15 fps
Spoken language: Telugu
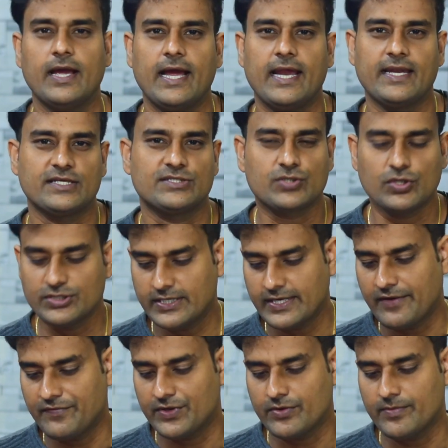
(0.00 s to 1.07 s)
అండ్ నెక్స్ట్ క్వశ్చన్
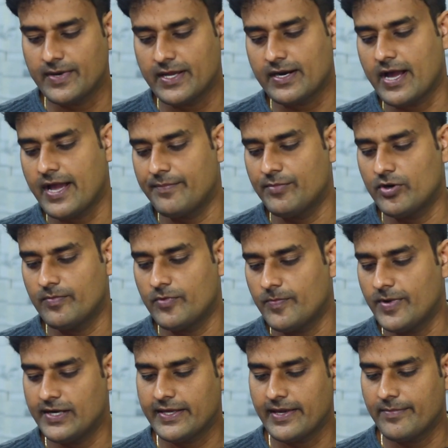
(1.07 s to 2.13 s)
నవీన్ కుమార్ హాయ్ బ్రో
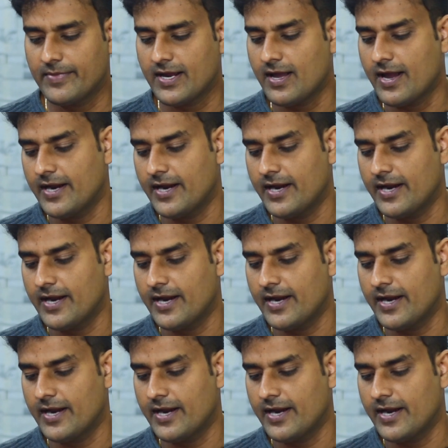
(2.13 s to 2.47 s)
మొబైల్ కెమెరా